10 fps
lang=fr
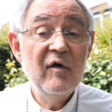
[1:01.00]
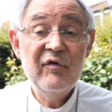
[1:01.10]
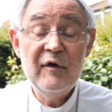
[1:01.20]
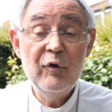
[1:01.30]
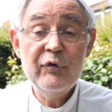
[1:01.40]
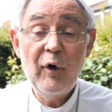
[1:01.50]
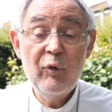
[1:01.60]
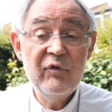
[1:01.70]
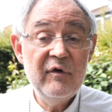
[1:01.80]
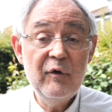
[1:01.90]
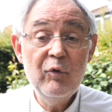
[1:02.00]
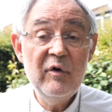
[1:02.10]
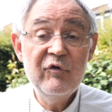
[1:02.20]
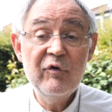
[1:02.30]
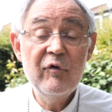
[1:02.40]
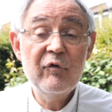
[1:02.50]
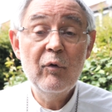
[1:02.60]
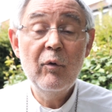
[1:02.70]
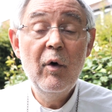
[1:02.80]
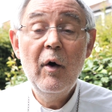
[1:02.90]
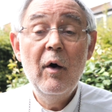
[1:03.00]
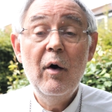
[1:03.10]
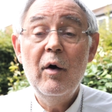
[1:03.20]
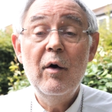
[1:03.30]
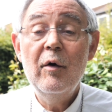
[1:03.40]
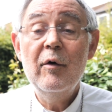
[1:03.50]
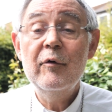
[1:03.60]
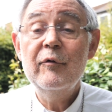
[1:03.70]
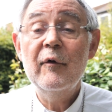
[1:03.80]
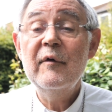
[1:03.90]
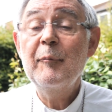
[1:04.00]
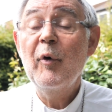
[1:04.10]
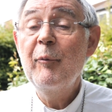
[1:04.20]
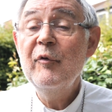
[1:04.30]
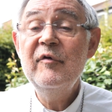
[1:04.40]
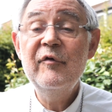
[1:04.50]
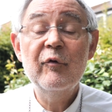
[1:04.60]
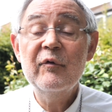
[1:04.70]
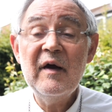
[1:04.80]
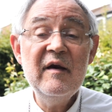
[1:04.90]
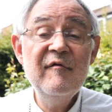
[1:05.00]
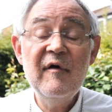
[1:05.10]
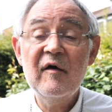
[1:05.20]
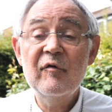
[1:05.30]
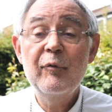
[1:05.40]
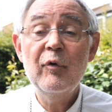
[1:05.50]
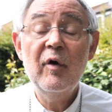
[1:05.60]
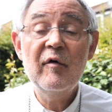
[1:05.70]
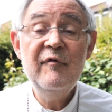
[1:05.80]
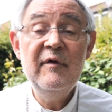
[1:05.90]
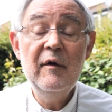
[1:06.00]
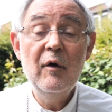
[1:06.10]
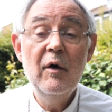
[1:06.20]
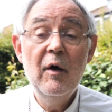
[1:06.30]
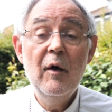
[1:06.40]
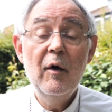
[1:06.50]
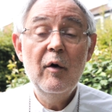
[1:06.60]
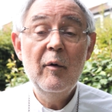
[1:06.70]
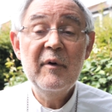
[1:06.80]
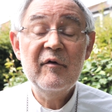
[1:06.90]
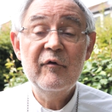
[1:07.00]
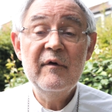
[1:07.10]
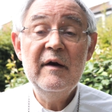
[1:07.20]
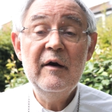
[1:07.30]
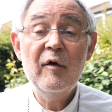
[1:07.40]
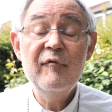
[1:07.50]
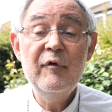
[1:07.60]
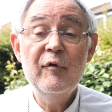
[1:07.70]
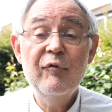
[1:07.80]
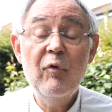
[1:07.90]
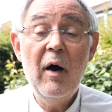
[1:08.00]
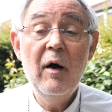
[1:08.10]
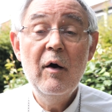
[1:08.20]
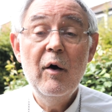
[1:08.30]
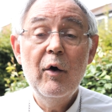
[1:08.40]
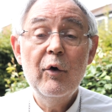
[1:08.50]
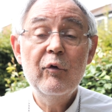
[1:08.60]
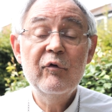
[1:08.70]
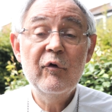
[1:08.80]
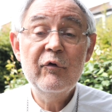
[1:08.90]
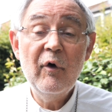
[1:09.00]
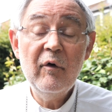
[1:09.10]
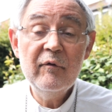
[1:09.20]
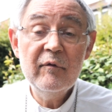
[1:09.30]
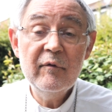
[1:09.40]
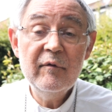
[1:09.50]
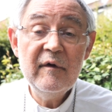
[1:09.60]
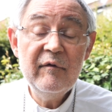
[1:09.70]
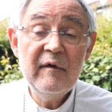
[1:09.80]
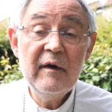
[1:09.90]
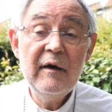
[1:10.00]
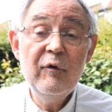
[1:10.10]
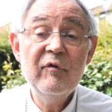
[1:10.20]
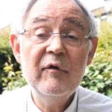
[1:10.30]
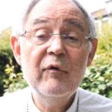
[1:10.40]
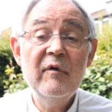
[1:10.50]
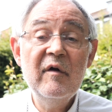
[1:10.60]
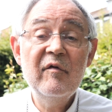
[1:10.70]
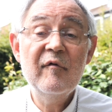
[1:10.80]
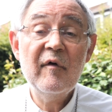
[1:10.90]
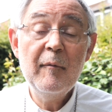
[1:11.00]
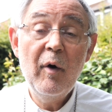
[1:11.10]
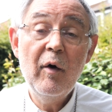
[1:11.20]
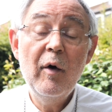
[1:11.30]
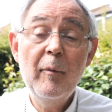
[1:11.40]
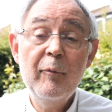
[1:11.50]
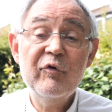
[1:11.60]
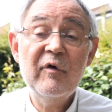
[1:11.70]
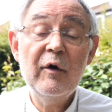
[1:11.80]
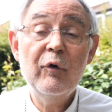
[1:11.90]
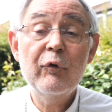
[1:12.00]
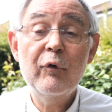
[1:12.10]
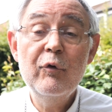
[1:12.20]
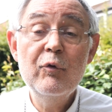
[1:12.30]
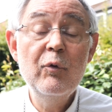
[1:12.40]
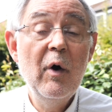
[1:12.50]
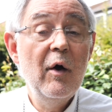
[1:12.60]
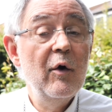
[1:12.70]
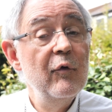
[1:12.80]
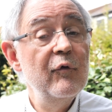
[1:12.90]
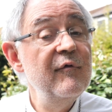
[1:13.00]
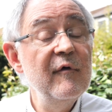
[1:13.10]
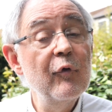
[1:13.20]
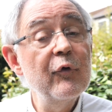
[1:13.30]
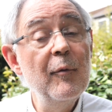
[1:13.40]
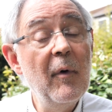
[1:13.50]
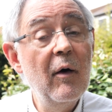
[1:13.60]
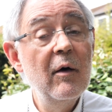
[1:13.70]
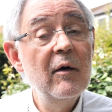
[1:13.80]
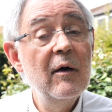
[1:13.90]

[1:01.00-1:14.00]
C'est le temps aussi où les jeunes sont euh, dans des propositions très diverses pour leur vie euh, euh, personnelle et leur vie de foi. Donc ce temps d'été qui nous est donné, c'est vraiment pour chacun d'entre nous de vivre autrement,